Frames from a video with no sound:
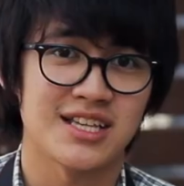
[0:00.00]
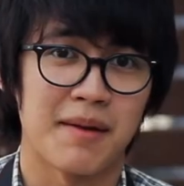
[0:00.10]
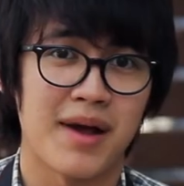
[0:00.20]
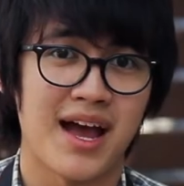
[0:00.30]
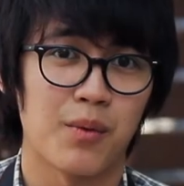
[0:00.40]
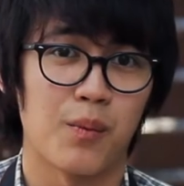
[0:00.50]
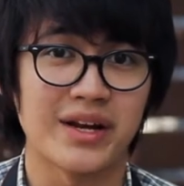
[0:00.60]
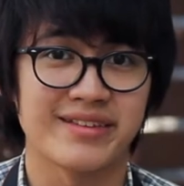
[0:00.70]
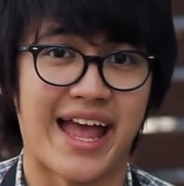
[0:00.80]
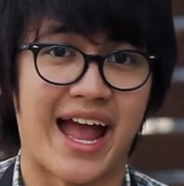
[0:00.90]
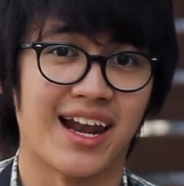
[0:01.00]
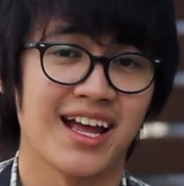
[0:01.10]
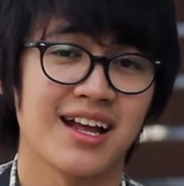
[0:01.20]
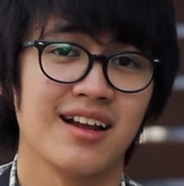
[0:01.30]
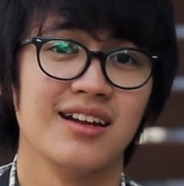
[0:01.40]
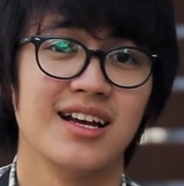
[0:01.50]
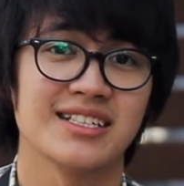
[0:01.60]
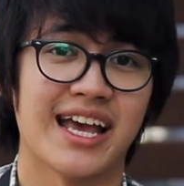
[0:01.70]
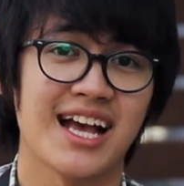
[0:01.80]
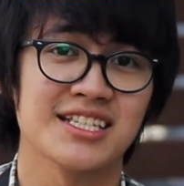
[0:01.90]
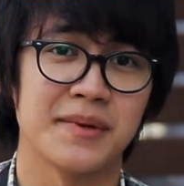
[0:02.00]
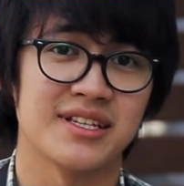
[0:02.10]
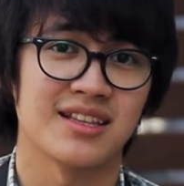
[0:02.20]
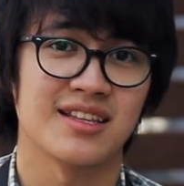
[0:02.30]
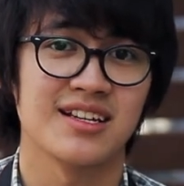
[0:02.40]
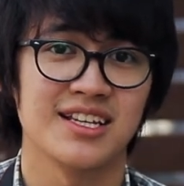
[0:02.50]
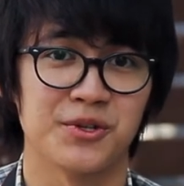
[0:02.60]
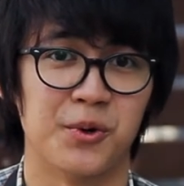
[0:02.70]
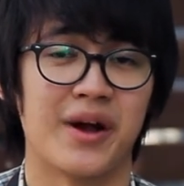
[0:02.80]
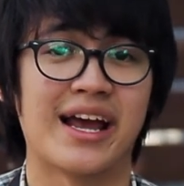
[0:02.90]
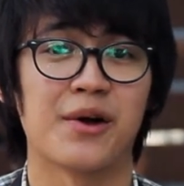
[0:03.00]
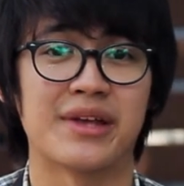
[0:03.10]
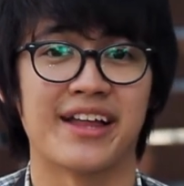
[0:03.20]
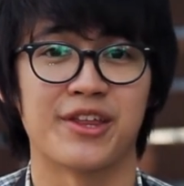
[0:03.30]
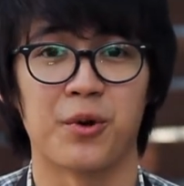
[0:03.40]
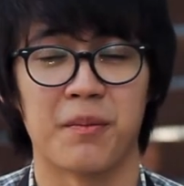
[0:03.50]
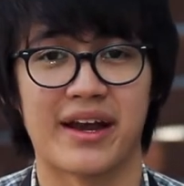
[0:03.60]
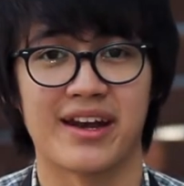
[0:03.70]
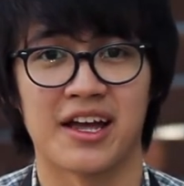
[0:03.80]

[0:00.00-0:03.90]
สามารถวัดแสงและเลือกใช้ค่าสวิตช์ชัตเตอร์ที่สูงให้เราอย่างอัตโนมัตินะ